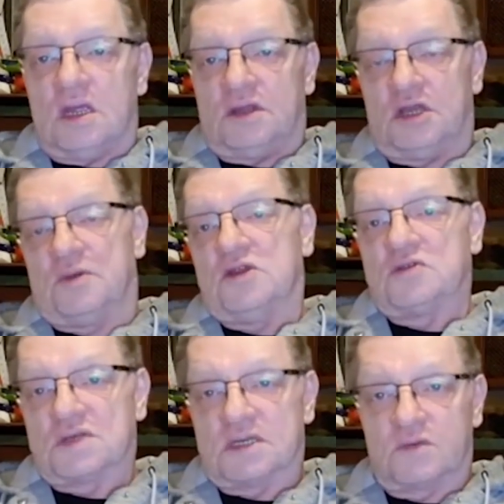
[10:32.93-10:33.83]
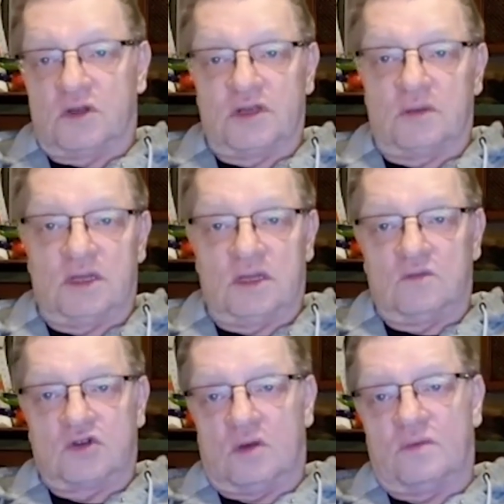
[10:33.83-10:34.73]
tych 500 zł będę
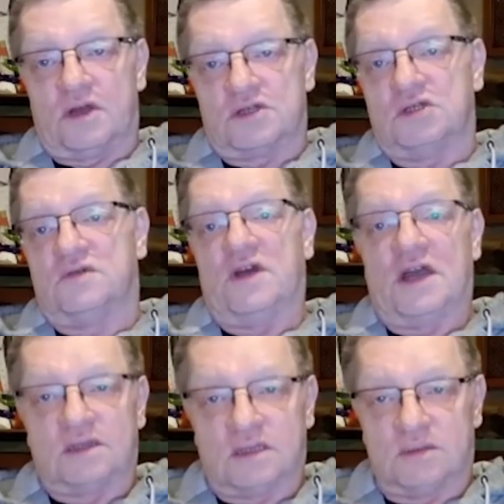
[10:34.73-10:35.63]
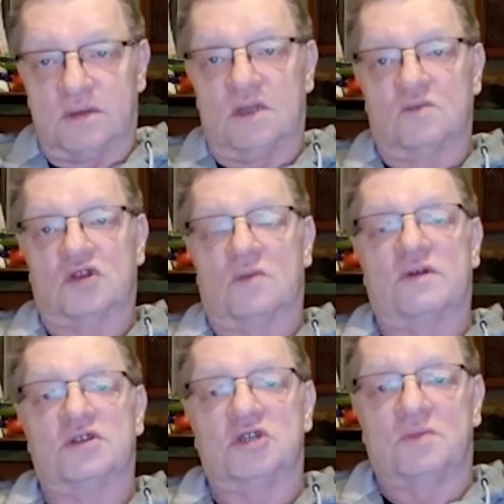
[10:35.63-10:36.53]
musiał płacić VAT, będę musiał
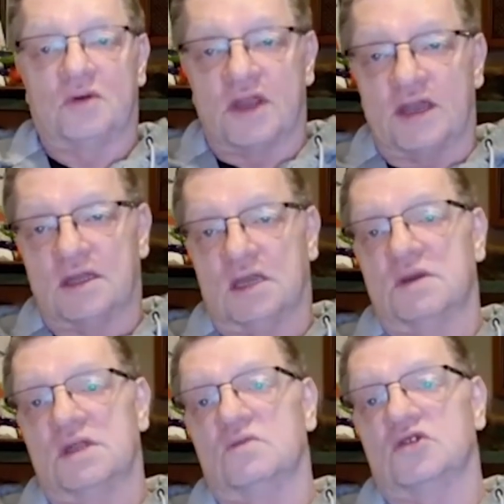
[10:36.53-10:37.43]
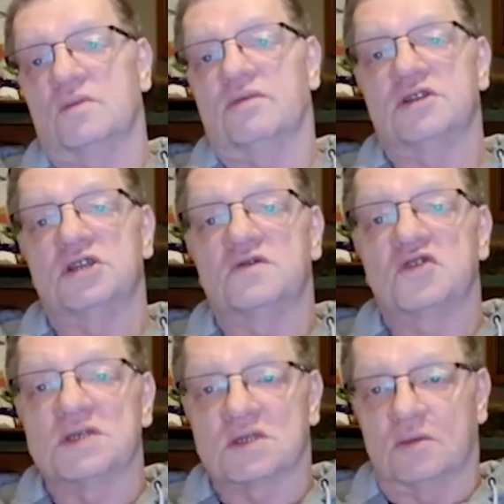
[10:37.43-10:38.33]
płacić podatek, będę musiał płacić
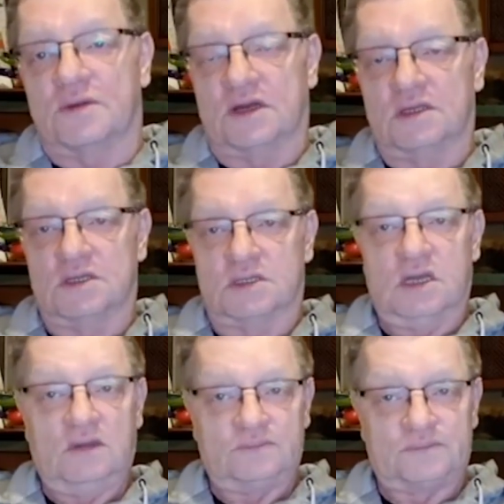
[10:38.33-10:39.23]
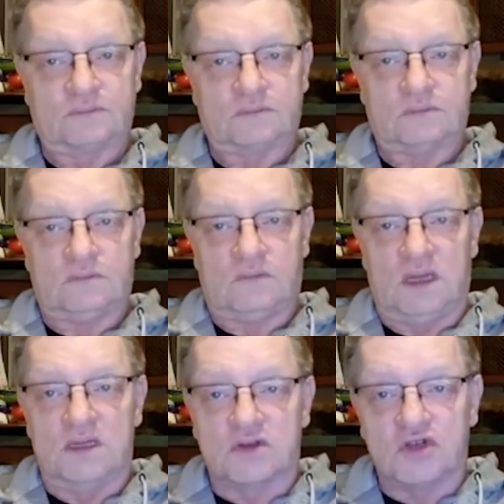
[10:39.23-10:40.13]
wszystko praktycznie,
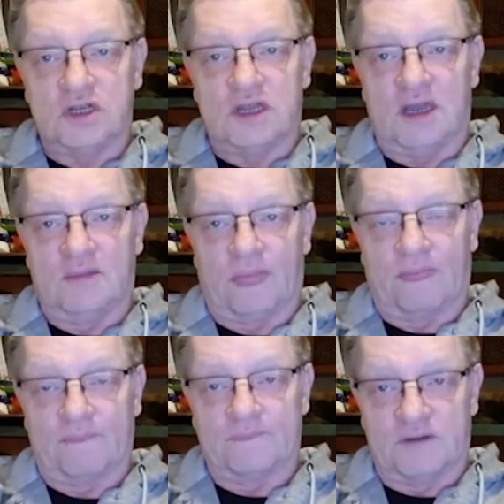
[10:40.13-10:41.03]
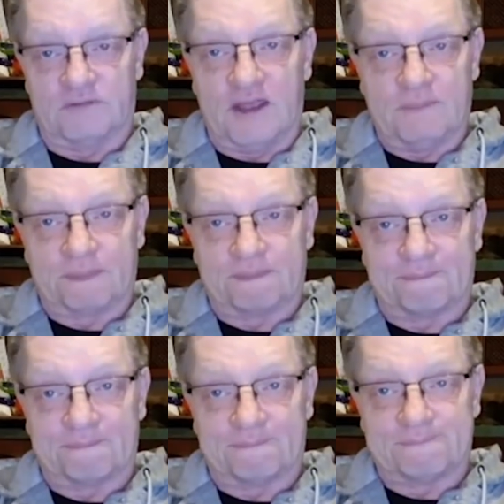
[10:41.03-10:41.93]
co się da. Prawda?
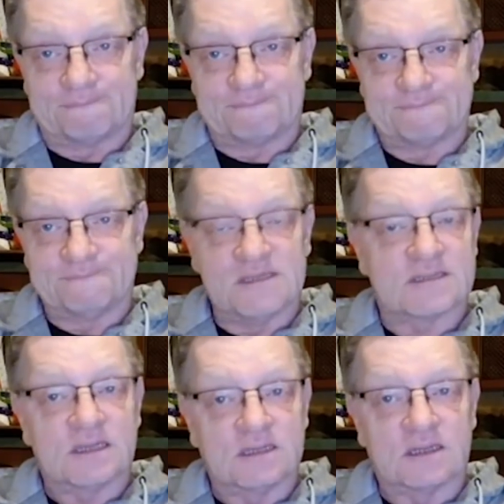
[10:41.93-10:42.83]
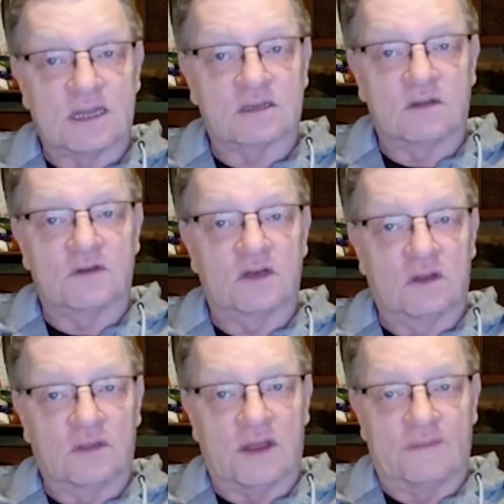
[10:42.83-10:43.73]
Niestety tak to wygląda.